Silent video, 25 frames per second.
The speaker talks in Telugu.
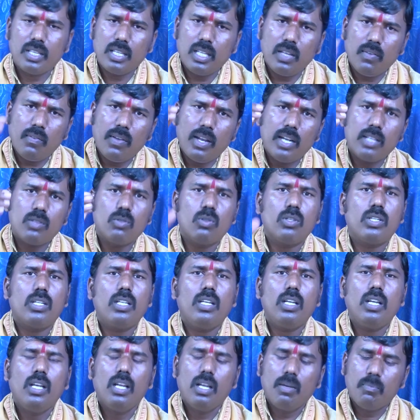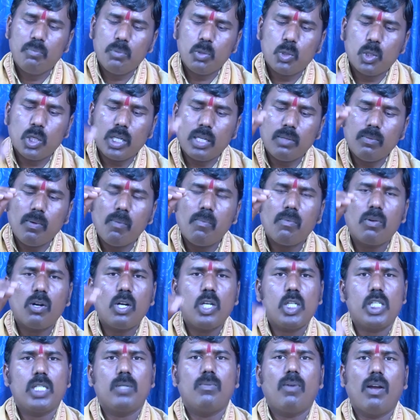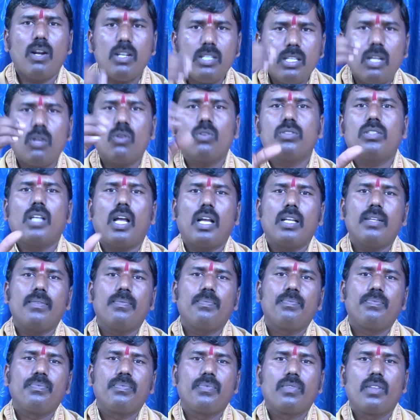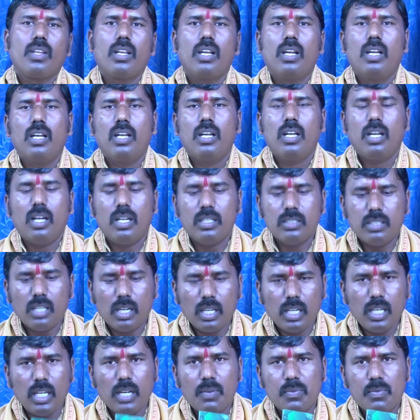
దీవెనతోటి మీ కుటుంబంలో శుభాలు జరుగుతాయి అందరికీ